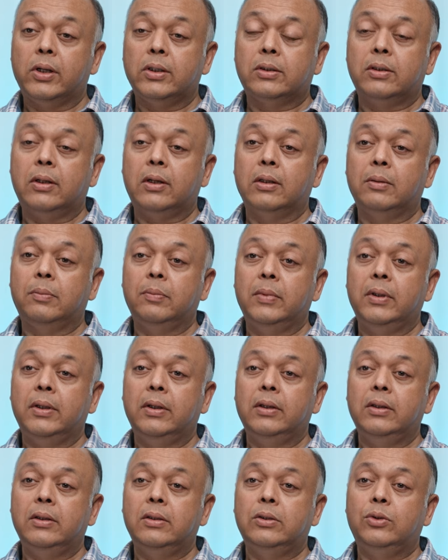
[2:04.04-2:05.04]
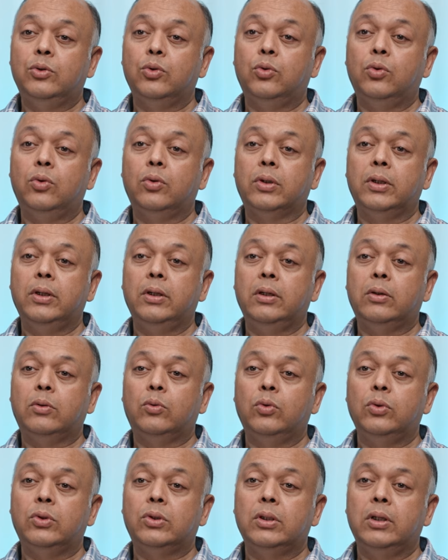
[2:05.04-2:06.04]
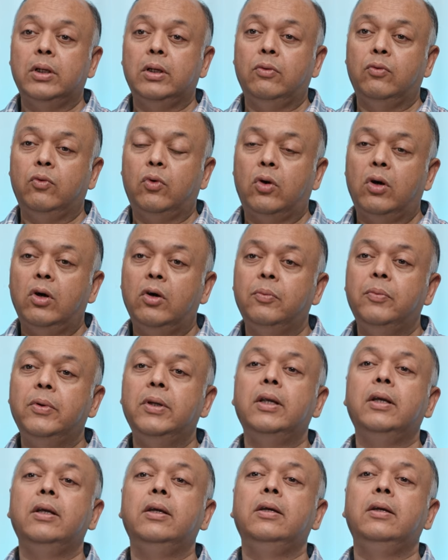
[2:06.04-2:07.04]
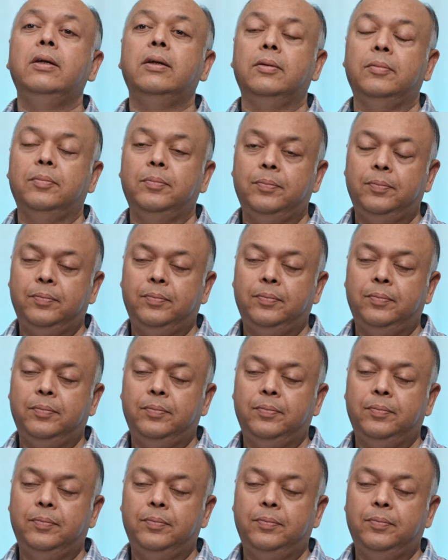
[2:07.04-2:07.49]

के साथ में जो कि कुछ इन्वॉल्व भी नहीं है